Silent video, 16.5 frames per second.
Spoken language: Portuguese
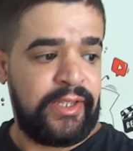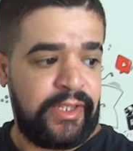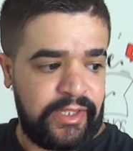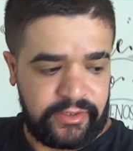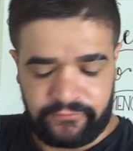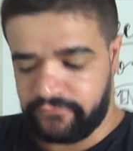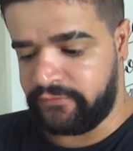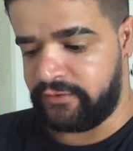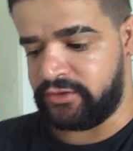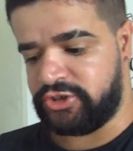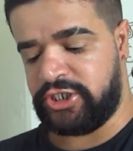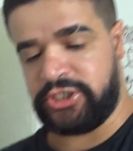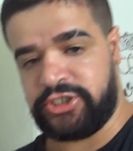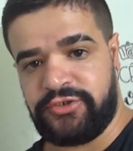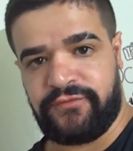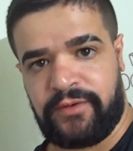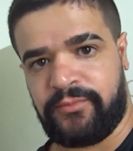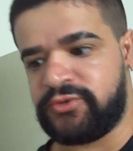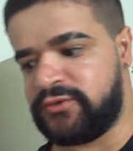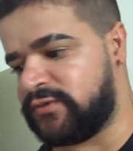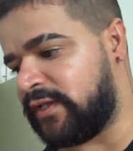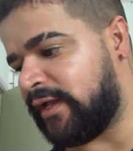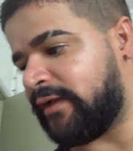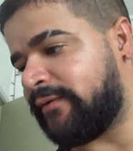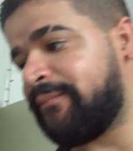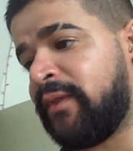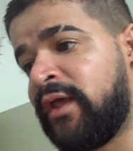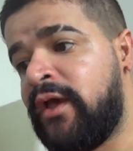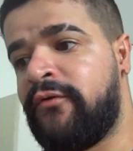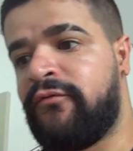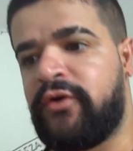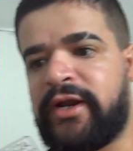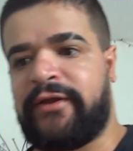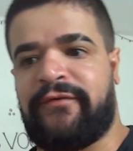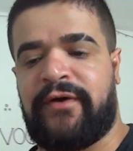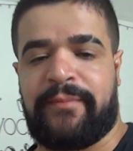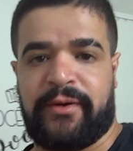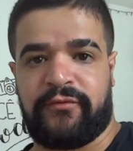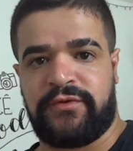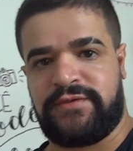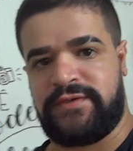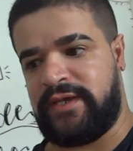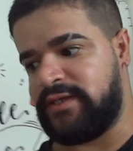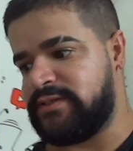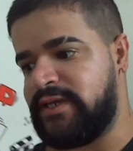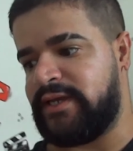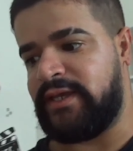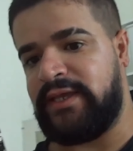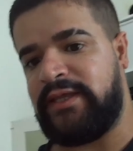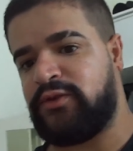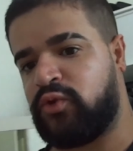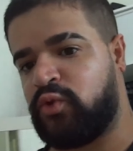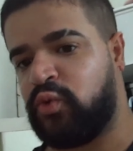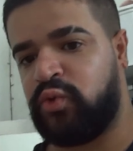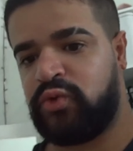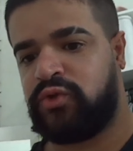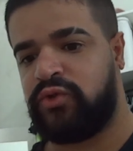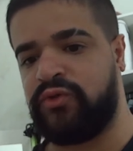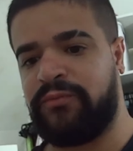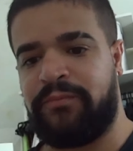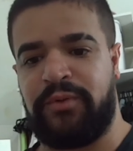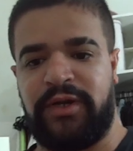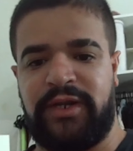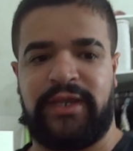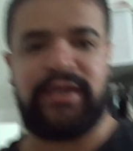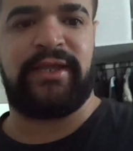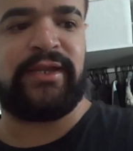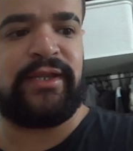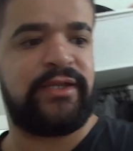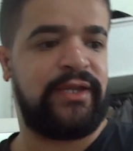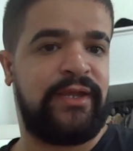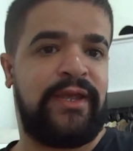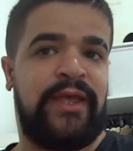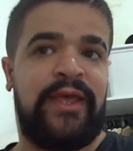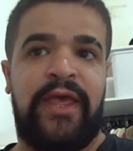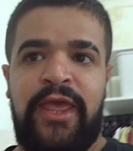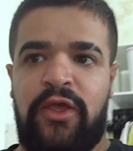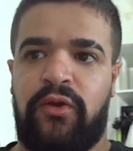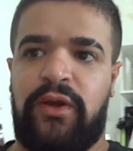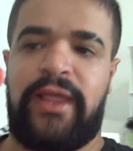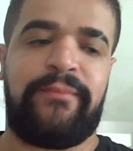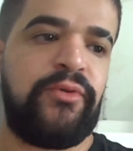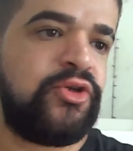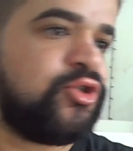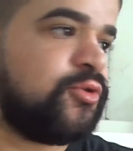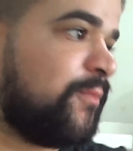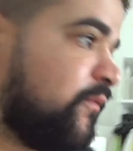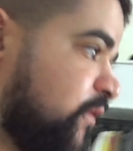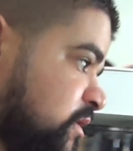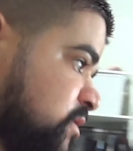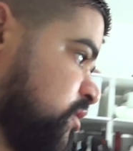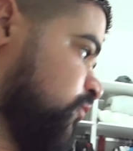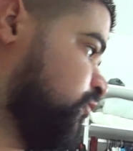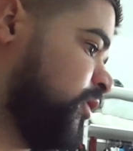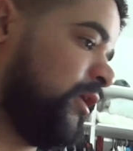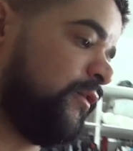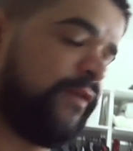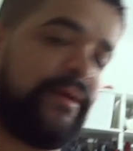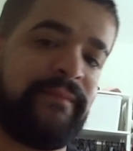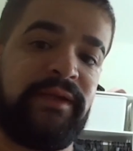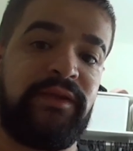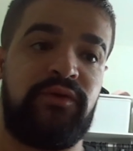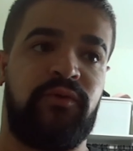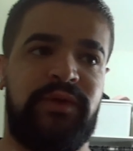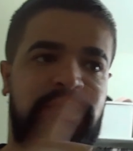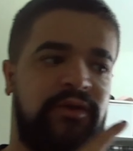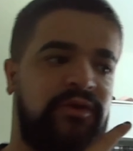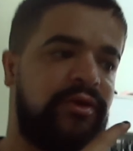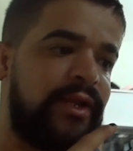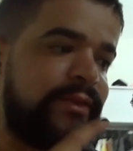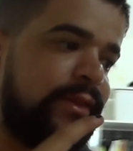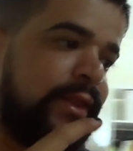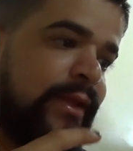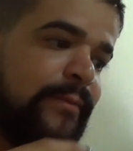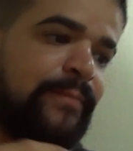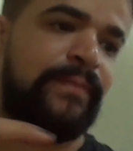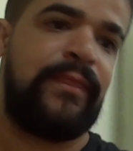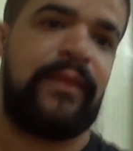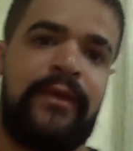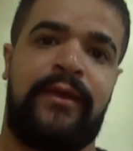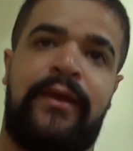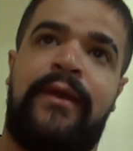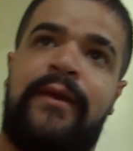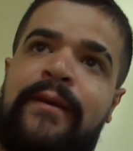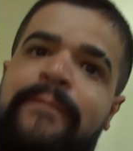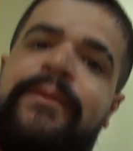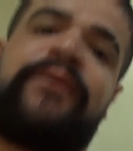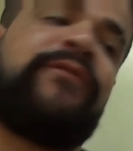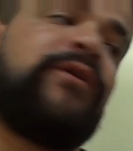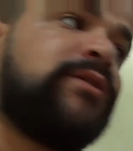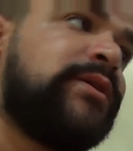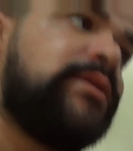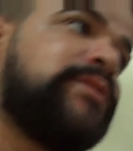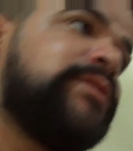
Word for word: Enfim, gente, vamos lá. Vou gravar para vocês aí tudo, porque eu lembro de uma vez que eu fui levar a mãe do Igor até para fazer esse